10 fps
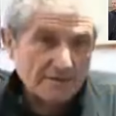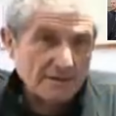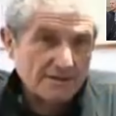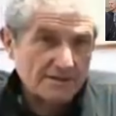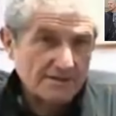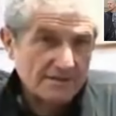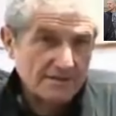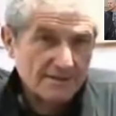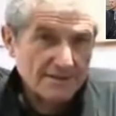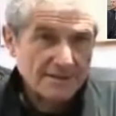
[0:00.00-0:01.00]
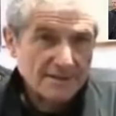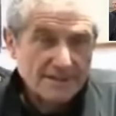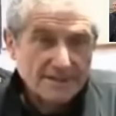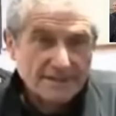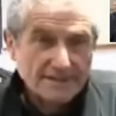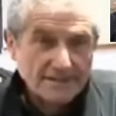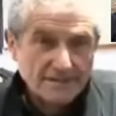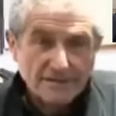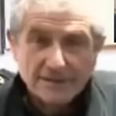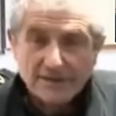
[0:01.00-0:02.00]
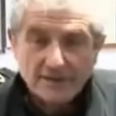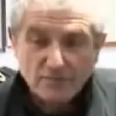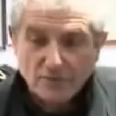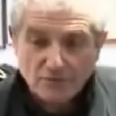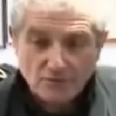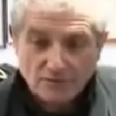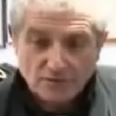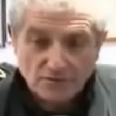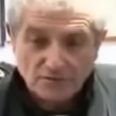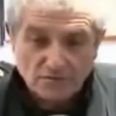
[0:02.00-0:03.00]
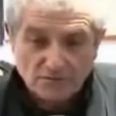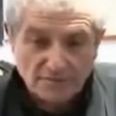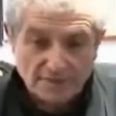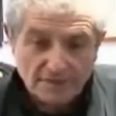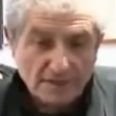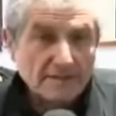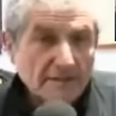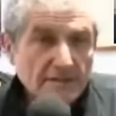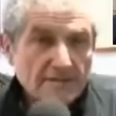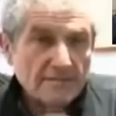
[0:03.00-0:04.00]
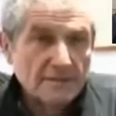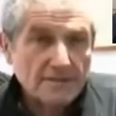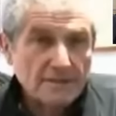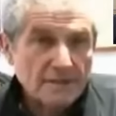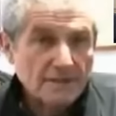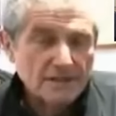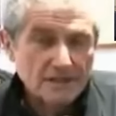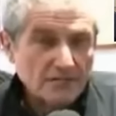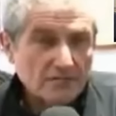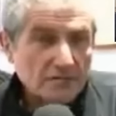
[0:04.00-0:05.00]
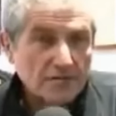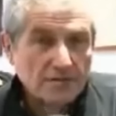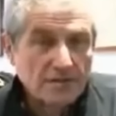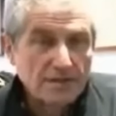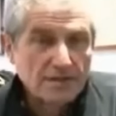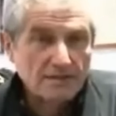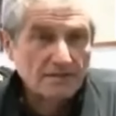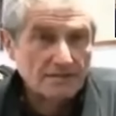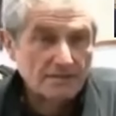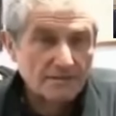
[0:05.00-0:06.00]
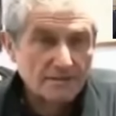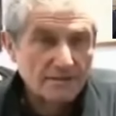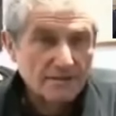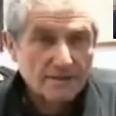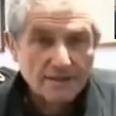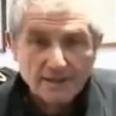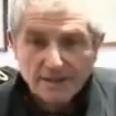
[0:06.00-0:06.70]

carrément dégueulasse. C'est un véritable retour au macartisme, à la chasse aux sorcières. Euh,